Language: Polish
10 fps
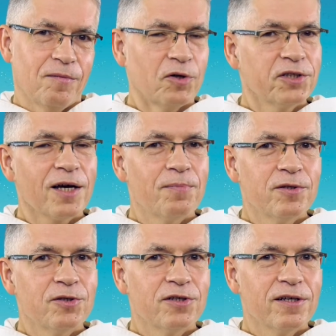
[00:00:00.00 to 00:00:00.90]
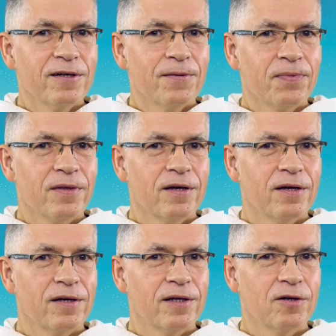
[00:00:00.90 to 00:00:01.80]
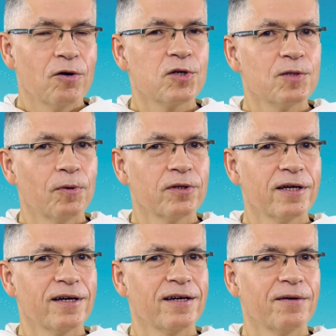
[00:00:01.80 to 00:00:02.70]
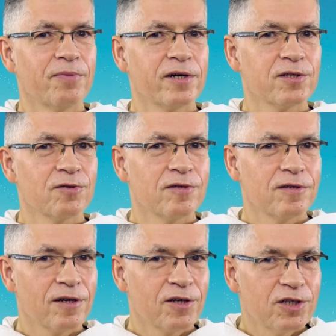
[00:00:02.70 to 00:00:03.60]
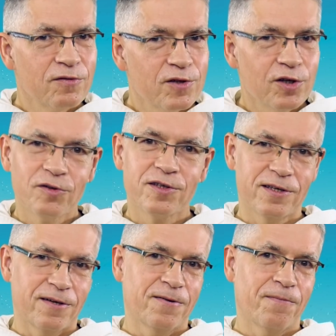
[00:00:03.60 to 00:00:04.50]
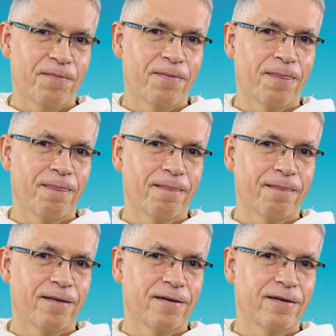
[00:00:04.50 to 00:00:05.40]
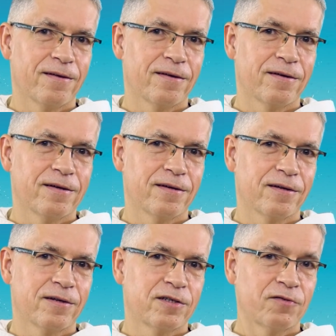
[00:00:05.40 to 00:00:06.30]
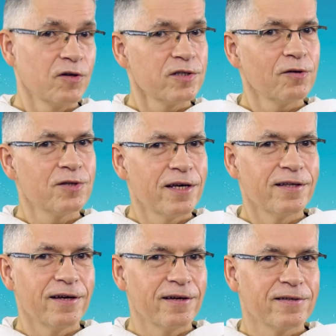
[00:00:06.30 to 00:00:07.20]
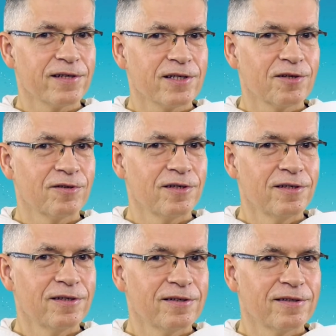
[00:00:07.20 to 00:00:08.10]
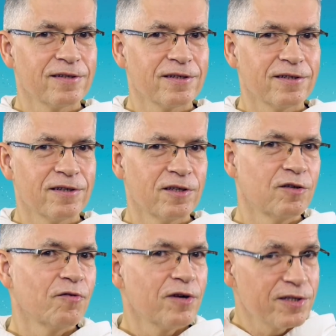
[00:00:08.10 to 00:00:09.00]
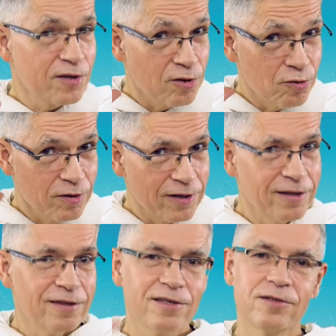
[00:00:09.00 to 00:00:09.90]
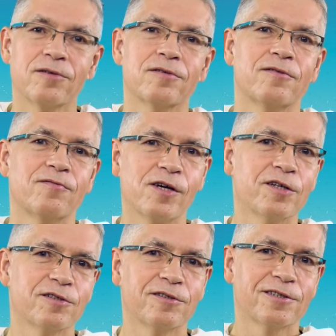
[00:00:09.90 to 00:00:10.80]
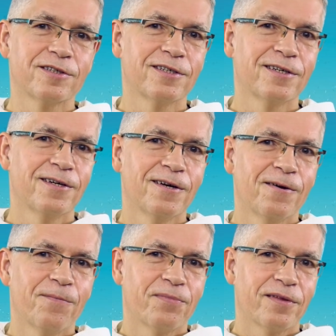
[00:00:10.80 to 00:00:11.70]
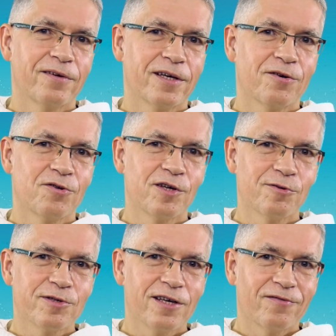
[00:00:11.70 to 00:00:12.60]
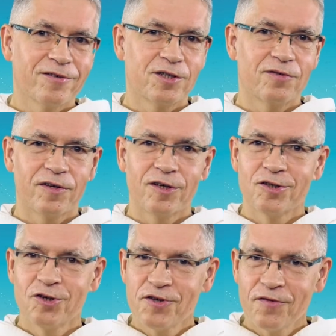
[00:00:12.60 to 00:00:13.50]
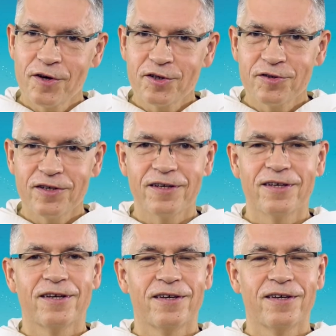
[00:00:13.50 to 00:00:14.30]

Może tak być, że e, kogoś spotka bardzo krzywdzące, e, krzywdząca ocena ze strony innych, że ty to w ogóle jesteś szurnięty, skoro ty wierzysz w jakiegoś Jezusa, wierzysz w jakieś życie wieczne, e,